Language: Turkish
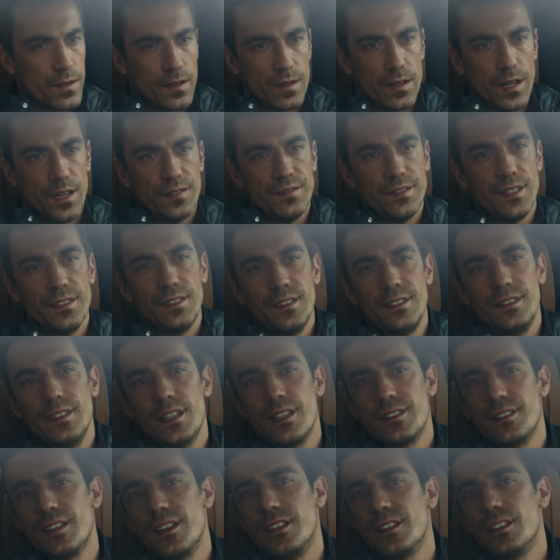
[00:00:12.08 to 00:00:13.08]
Hani dedin
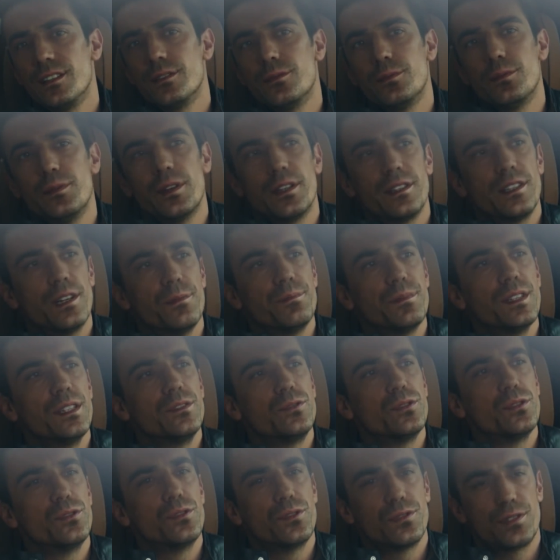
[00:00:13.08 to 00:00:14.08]
ya senin gibi bir adamdan
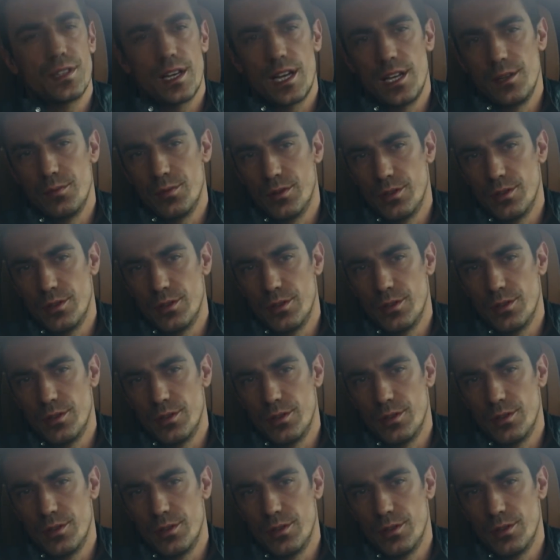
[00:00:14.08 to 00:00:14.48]
çocuk sahibi